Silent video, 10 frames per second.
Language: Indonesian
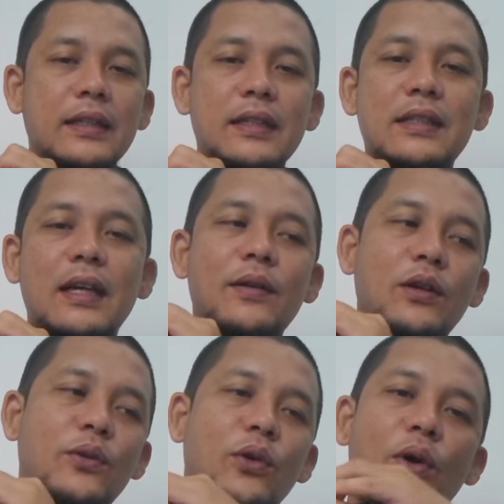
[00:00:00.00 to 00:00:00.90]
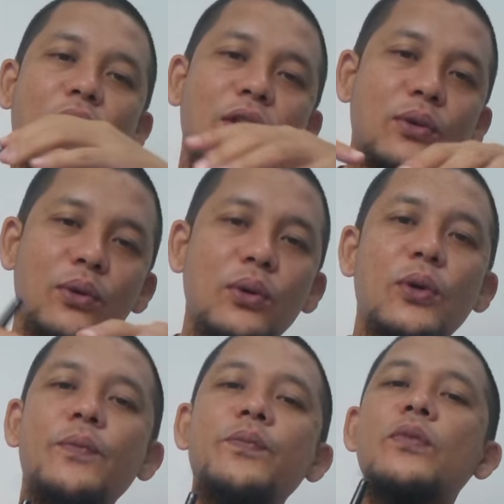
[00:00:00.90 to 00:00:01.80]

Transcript: Jadi saya login dulu,